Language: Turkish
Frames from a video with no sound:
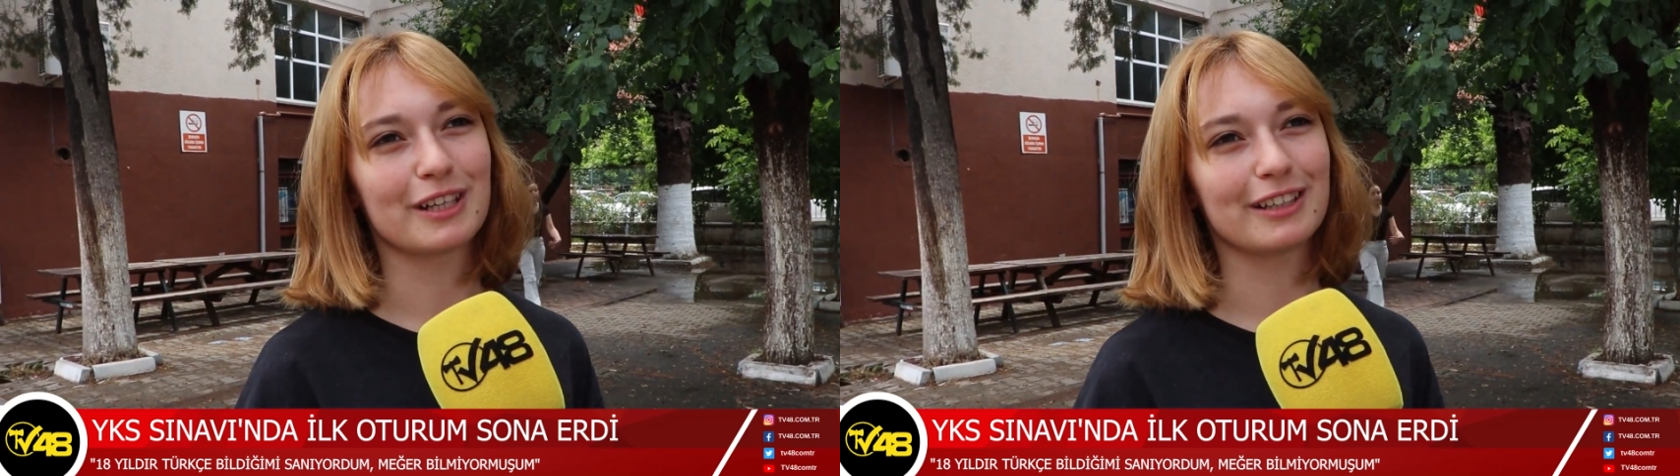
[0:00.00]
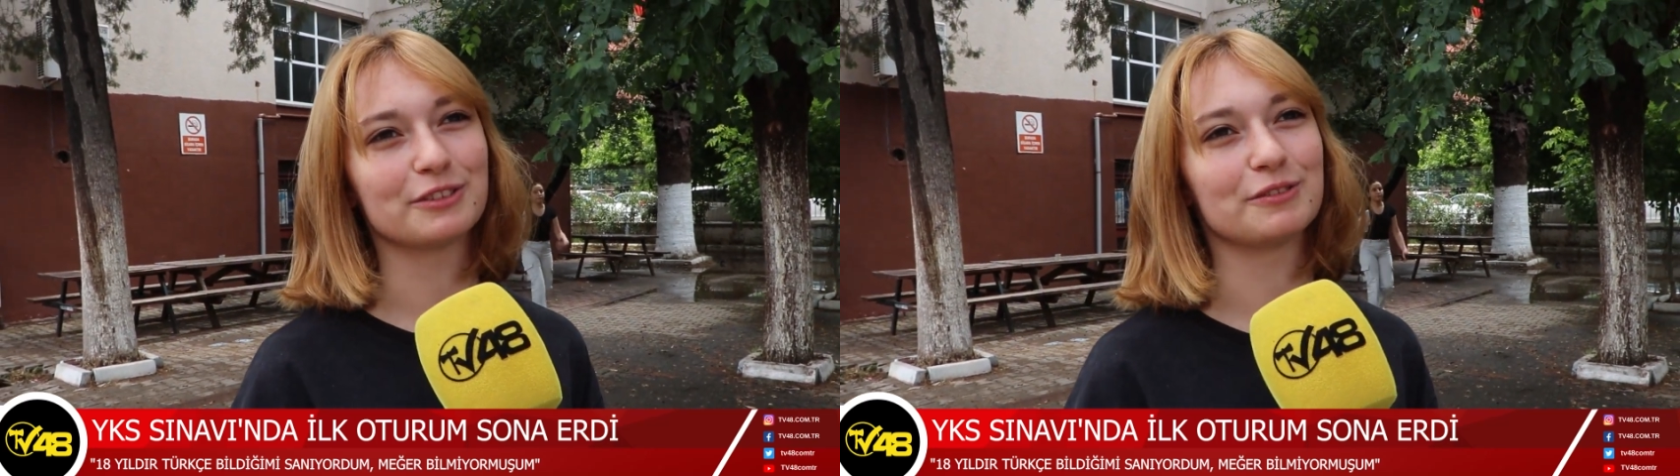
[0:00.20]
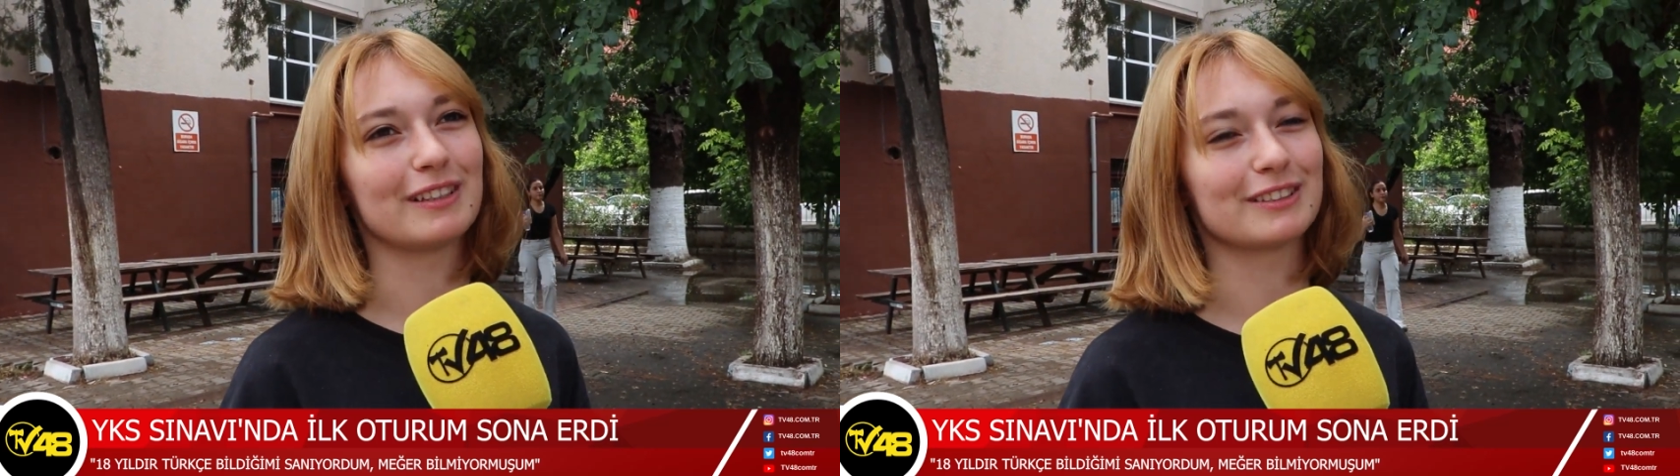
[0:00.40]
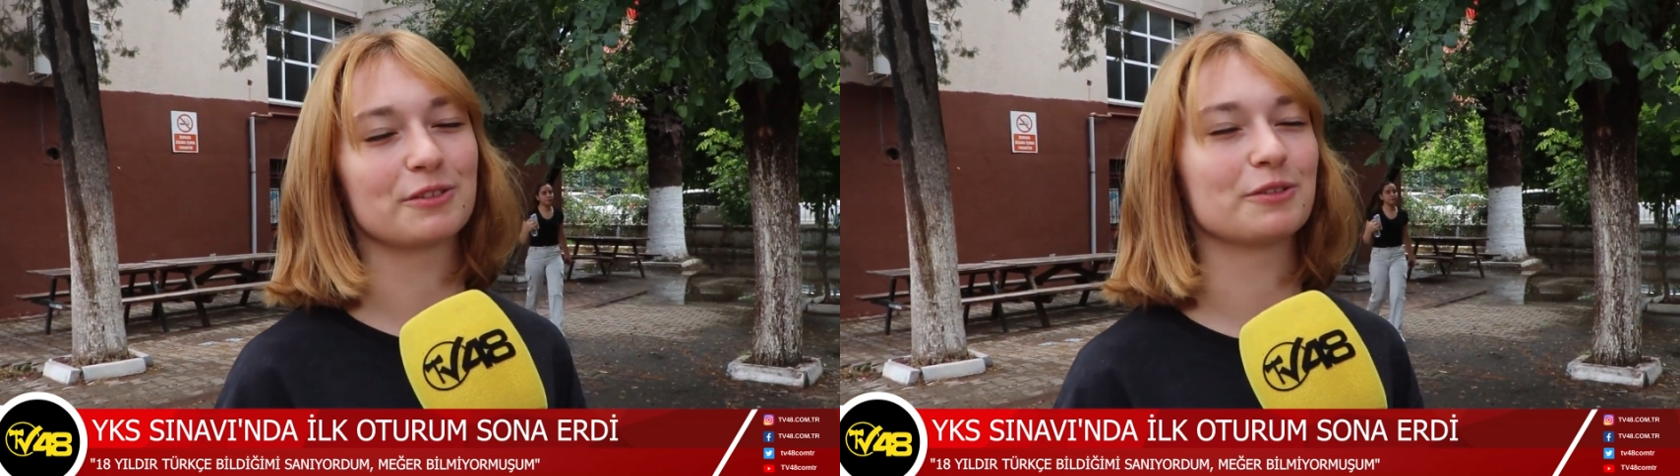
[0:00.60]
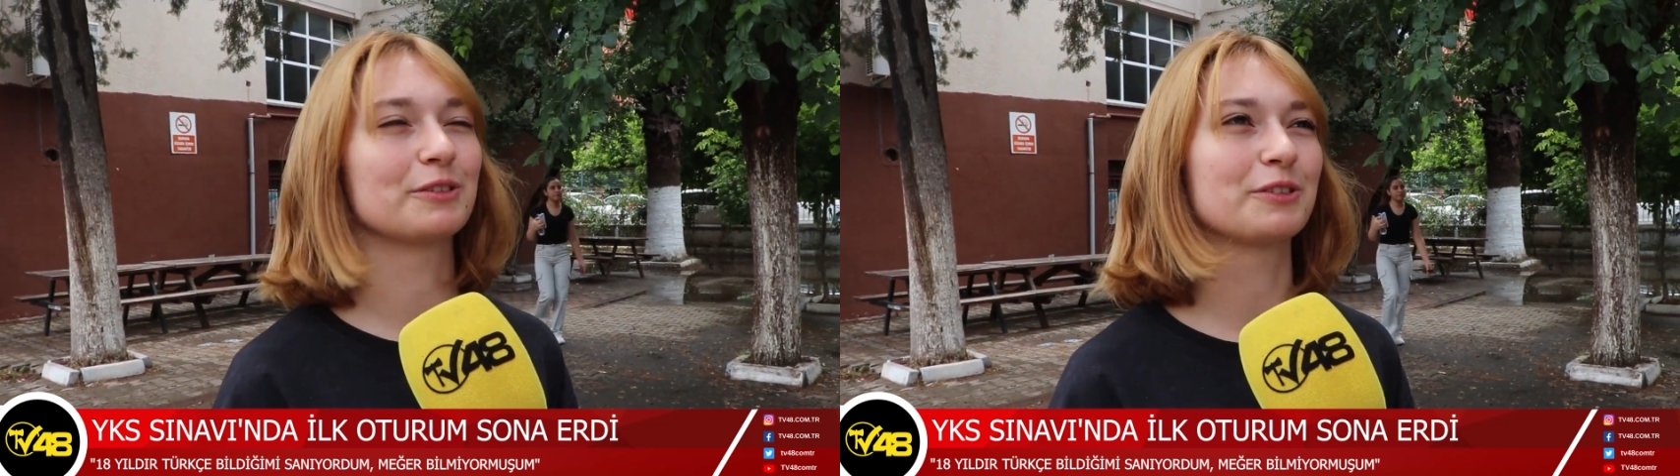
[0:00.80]
Hangi
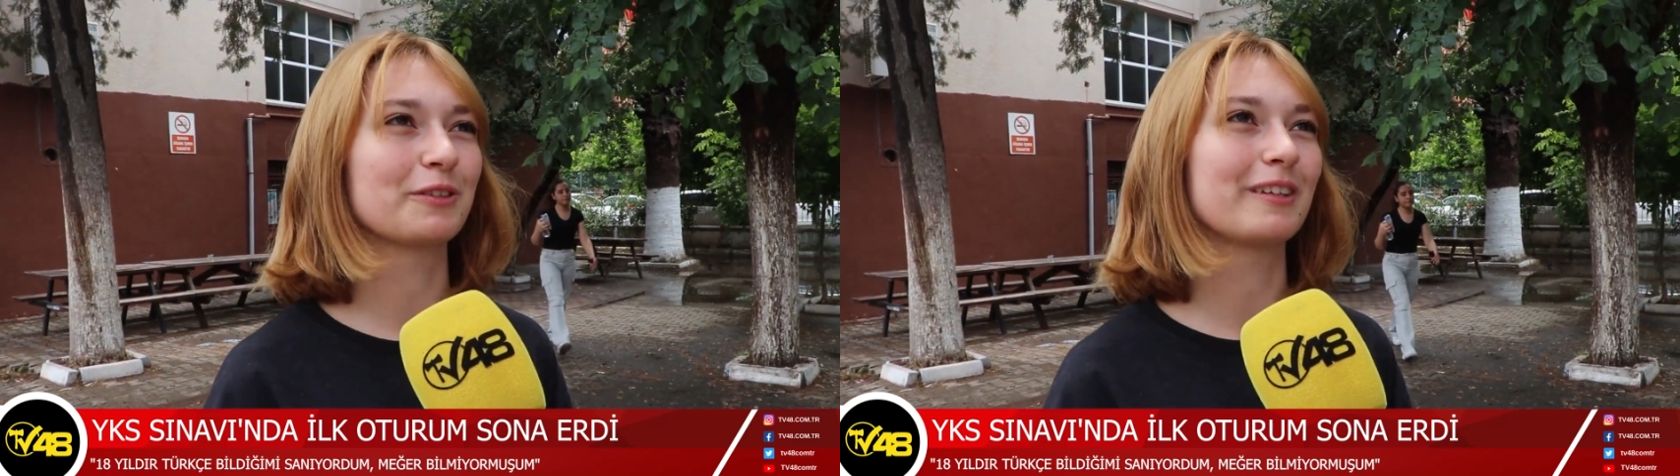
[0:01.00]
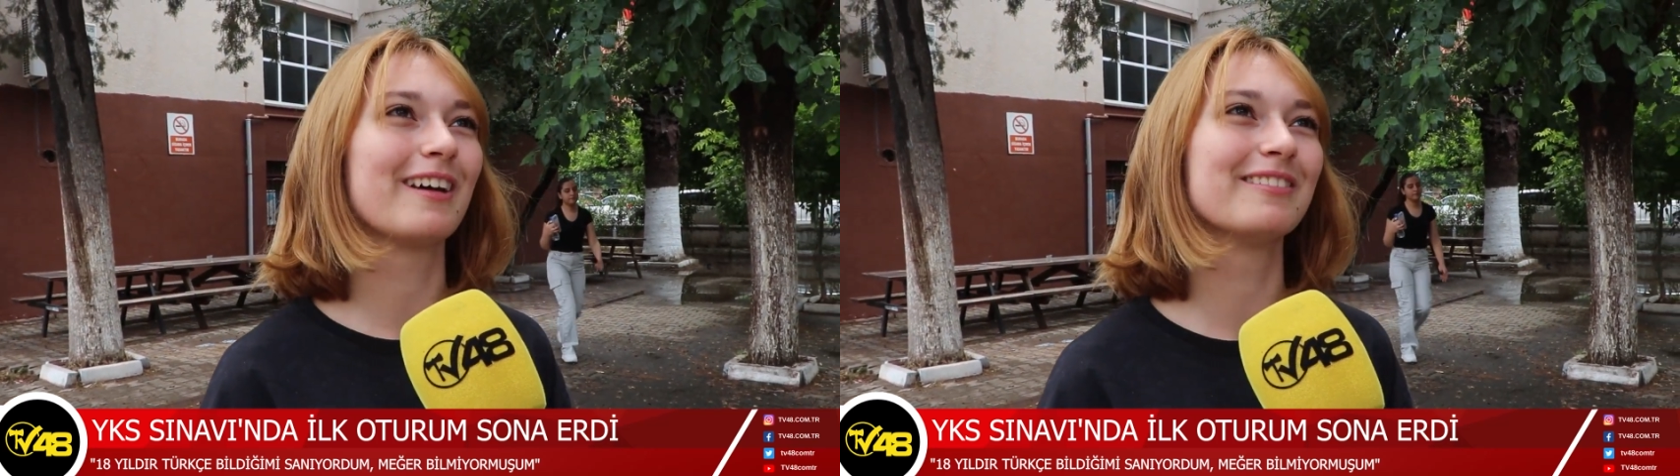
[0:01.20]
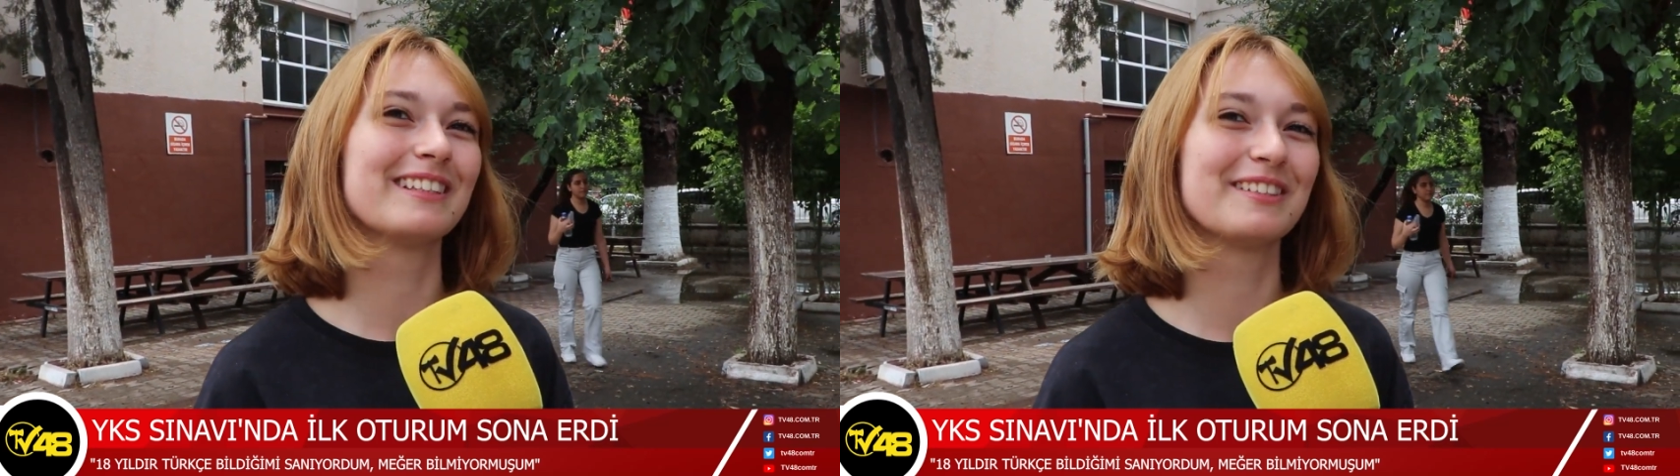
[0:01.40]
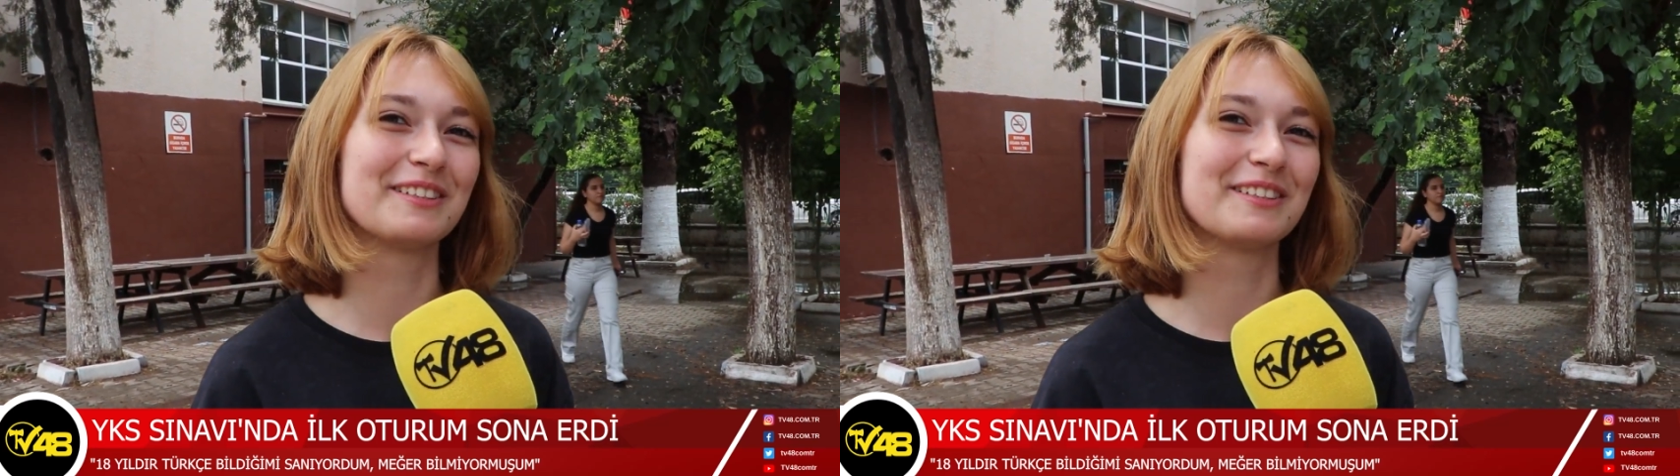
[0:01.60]
üniversite olduğu çok önemli